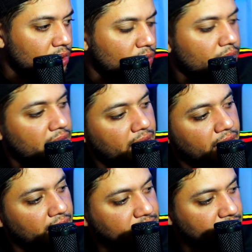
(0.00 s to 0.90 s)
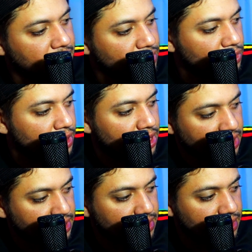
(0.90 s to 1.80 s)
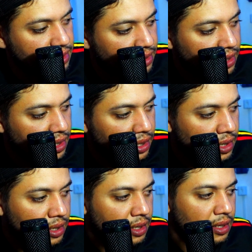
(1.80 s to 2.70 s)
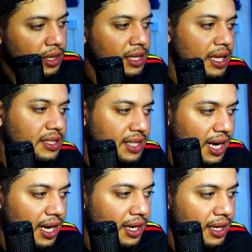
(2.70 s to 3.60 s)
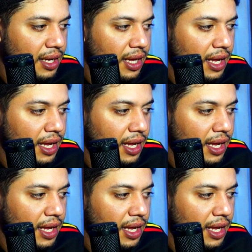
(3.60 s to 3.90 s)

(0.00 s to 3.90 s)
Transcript: não é essa ressonância da Thaís Carla.